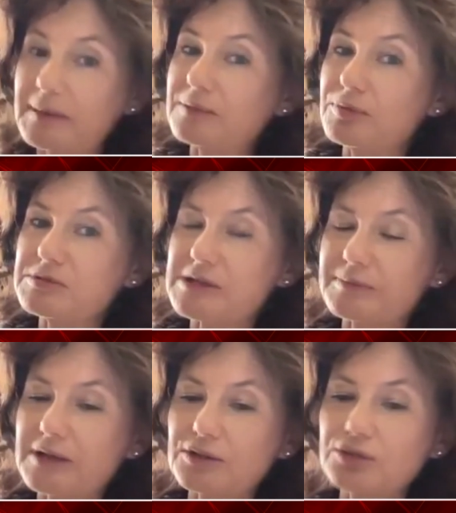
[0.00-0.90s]
pani by mi
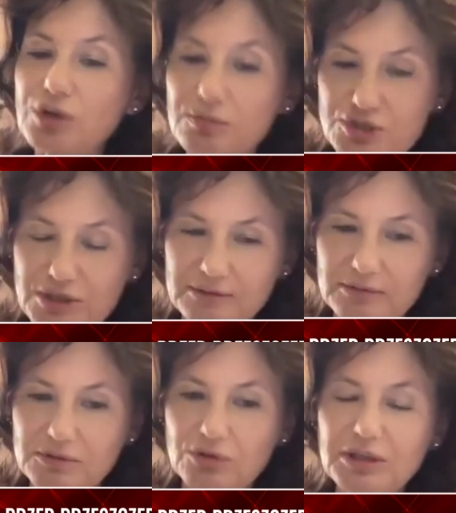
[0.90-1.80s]
zapytano, dobrze,
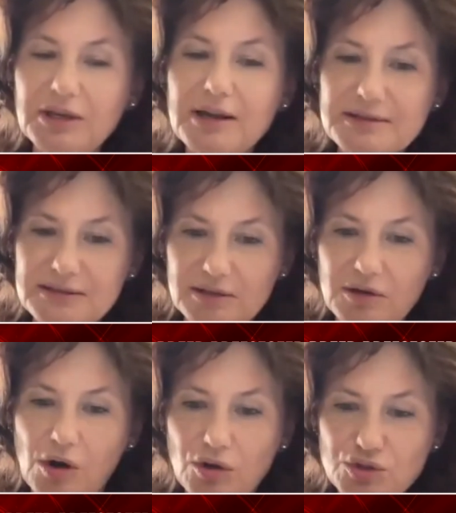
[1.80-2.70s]
to ile z
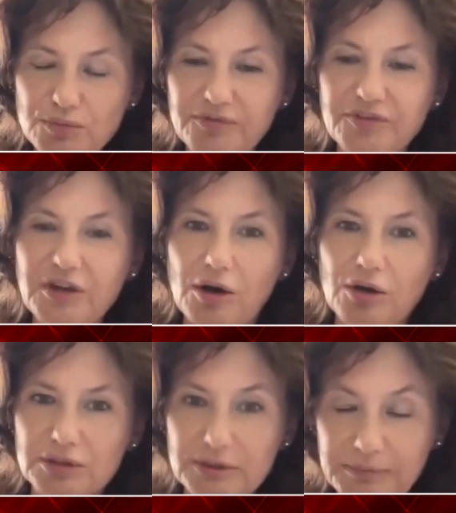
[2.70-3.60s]
tych osób wie
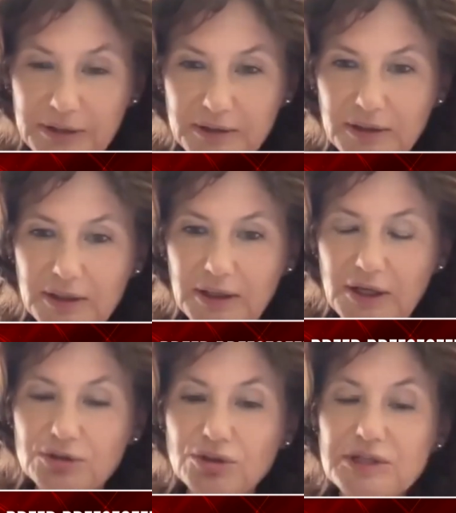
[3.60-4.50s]
o tym,
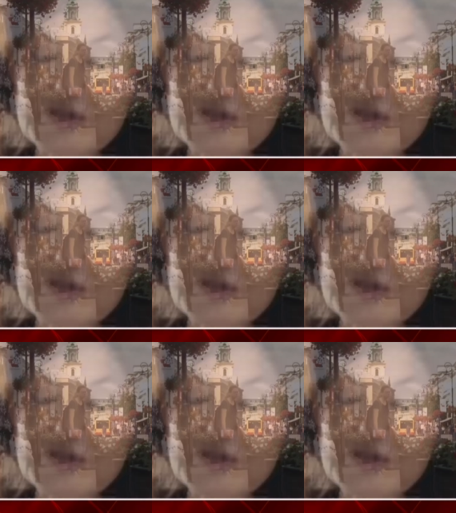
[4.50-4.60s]
to